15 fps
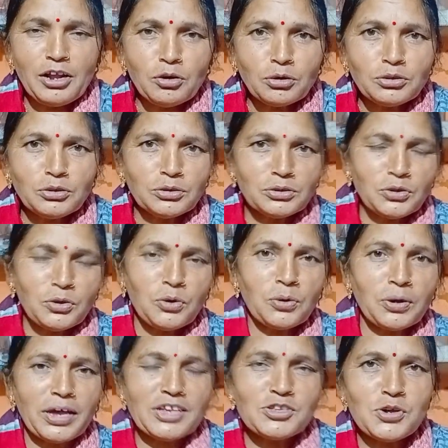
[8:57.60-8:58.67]
तो दोस्तों
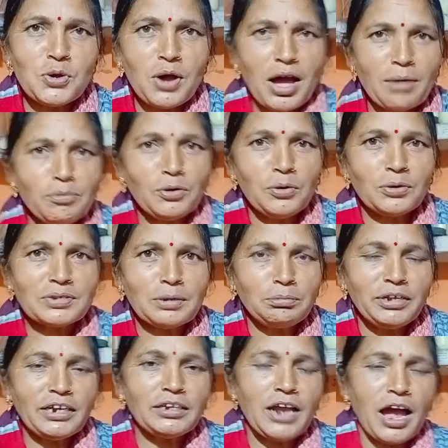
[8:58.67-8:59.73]
कैसे हो आप लोग सब
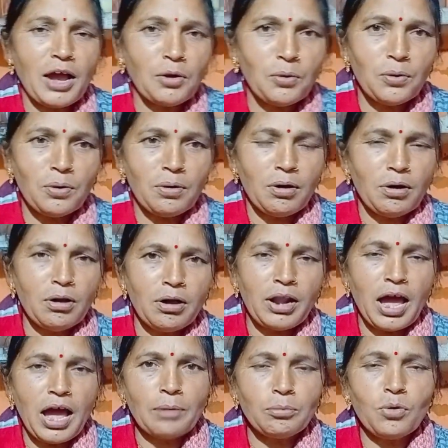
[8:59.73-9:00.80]
ठीक ठाक हो और
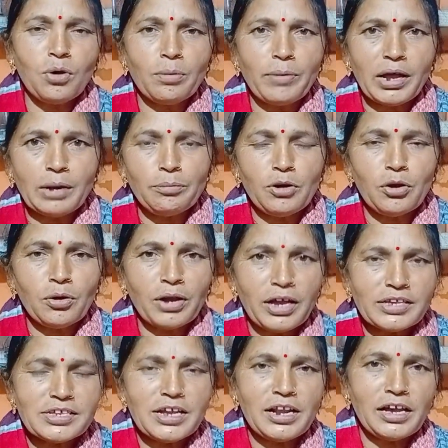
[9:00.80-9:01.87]
आपको हमारा ब्लॉग
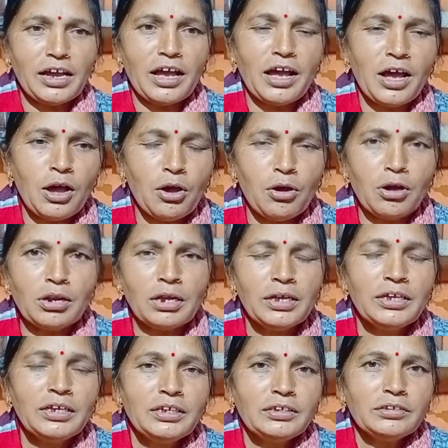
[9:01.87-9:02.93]
कैसा लगा और
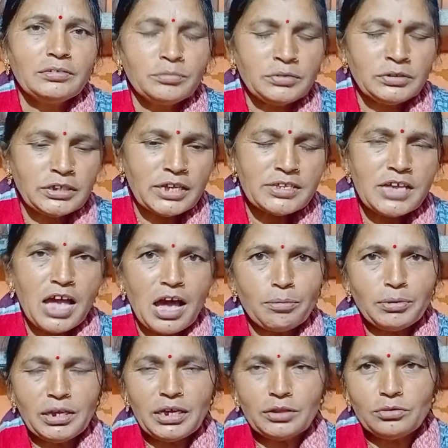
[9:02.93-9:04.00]
जैसे आपने